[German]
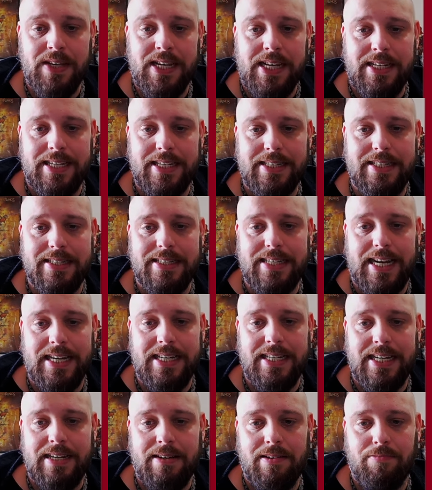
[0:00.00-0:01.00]
Das ist ein
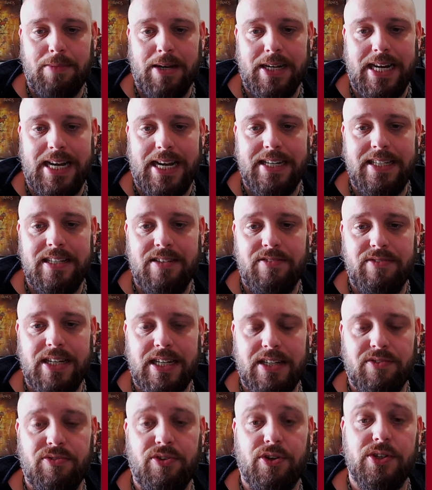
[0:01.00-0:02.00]
mein
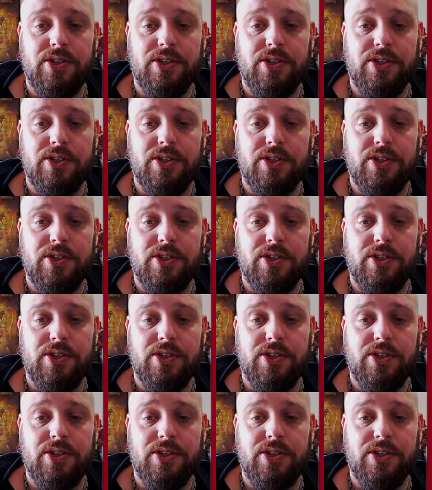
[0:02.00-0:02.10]
Handelnwert von